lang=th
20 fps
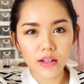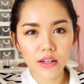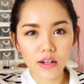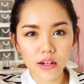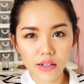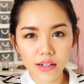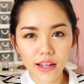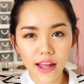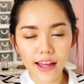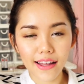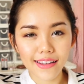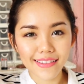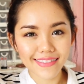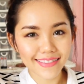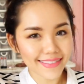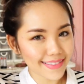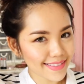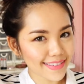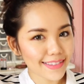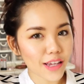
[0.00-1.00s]
รสค่ะ
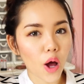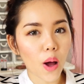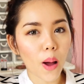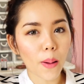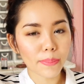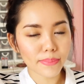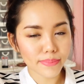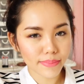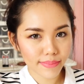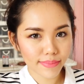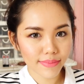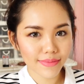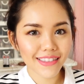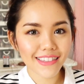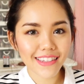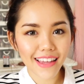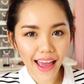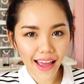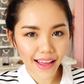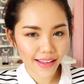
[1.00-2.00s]
ชอบ
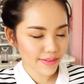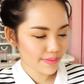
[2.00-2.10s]
จ๊ะ